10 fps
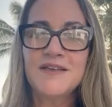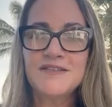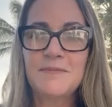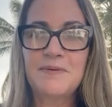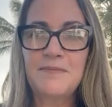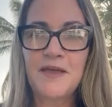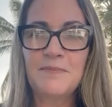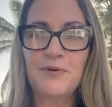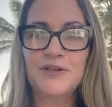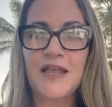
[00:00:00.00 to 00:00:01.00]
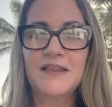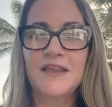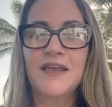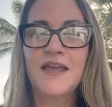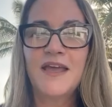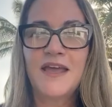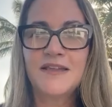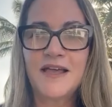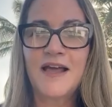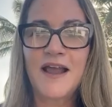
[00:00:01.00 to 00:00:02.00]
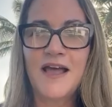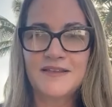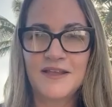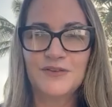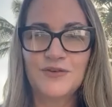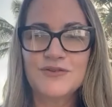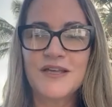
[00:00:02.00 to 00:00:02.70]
siempre es bien importante estar atentos.